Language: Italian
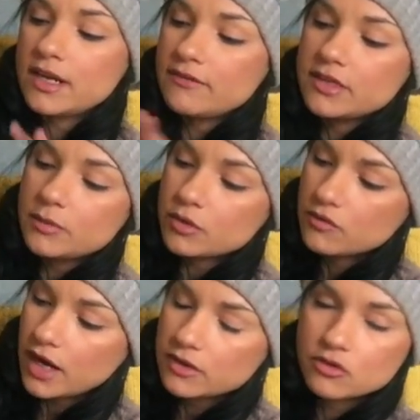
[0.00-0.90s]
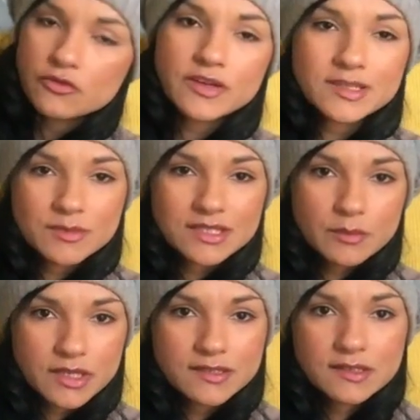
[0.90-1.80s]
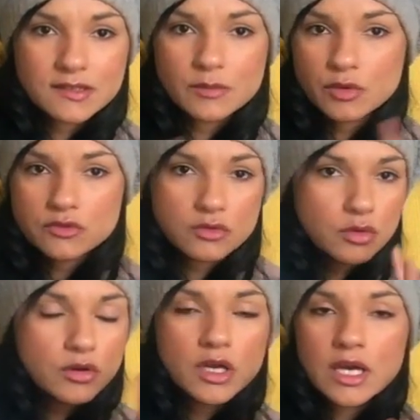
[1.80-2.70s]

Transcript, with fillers: l'avete provato fatemi sapere se si possono